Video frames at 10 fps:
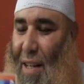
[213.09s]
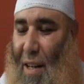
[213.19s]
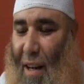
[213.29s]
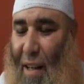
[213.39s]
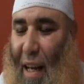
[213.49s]
إن
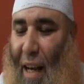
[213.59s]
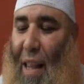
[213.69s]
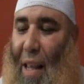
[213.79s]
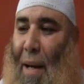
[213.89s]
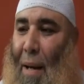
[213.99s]
شاء الله تعالى
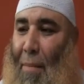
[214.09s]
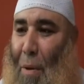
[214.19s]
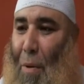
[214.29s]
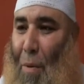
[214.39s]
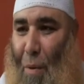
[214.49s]
هذا ما
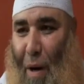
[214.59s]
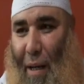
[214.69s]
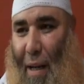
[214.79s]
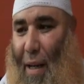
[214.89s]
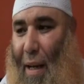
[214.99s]
نأمله
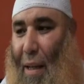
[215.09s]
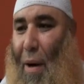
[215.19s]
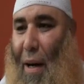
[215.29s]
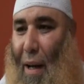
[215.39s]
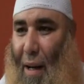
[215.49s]
وإحنا
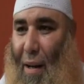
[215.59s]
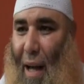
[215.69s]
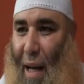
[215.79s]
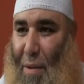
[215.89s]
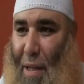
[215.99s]
نتوكل على الله
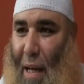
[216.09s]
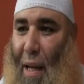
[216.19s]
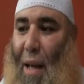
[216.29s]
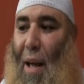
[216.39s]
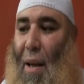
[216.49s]
عز وجل